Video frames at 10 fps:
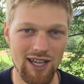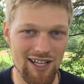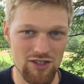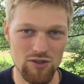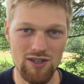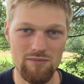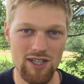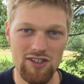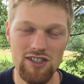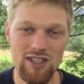Anzunehmen,
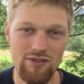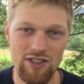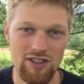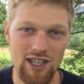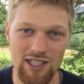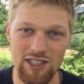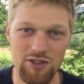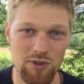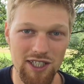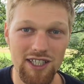dass sich da was gerade
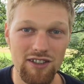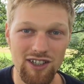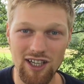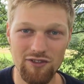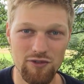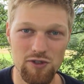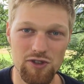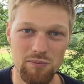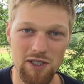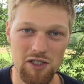nicht okay anfühlt
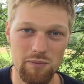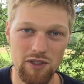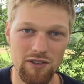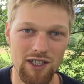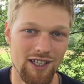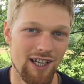zum Beispiel.